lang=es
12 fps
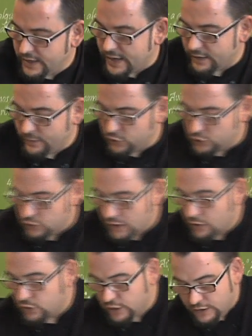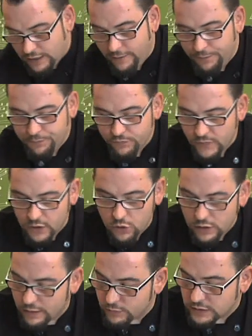Mirad, hemos hecho la gotita,
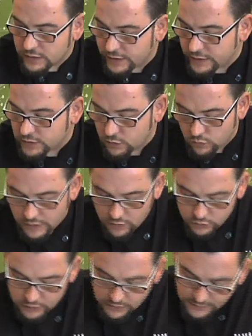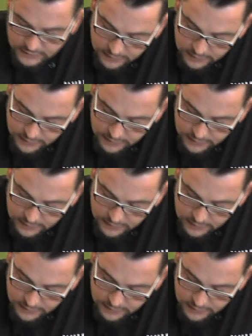lo que vamos a hacer es una gotita